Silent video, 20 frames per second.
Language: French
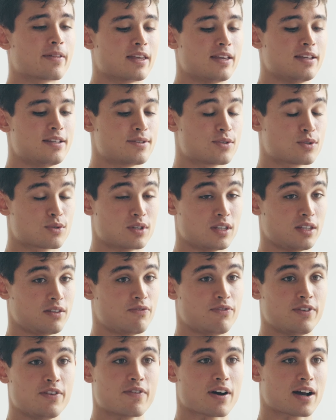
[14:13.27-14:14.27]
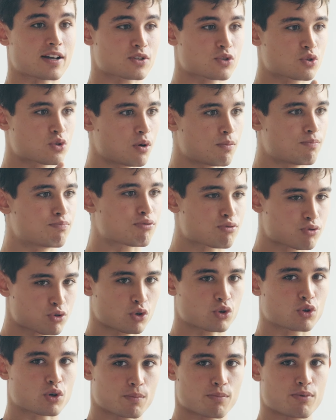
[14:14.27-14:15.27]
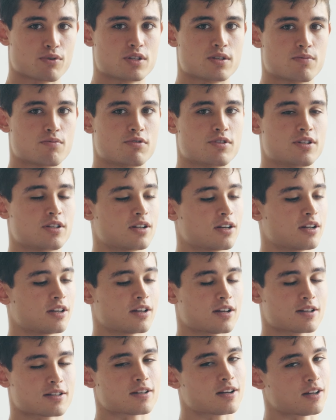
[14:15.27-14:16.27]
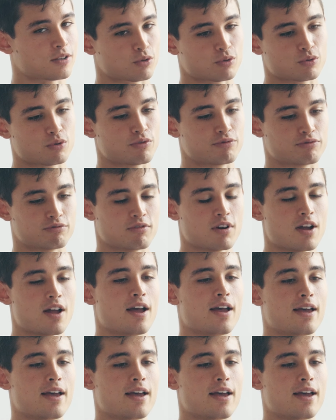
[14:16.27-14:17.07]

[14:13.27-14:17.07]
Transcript: Ils, vivent à 100% dans le bodybuilding, les gars. C'est un truc de fou.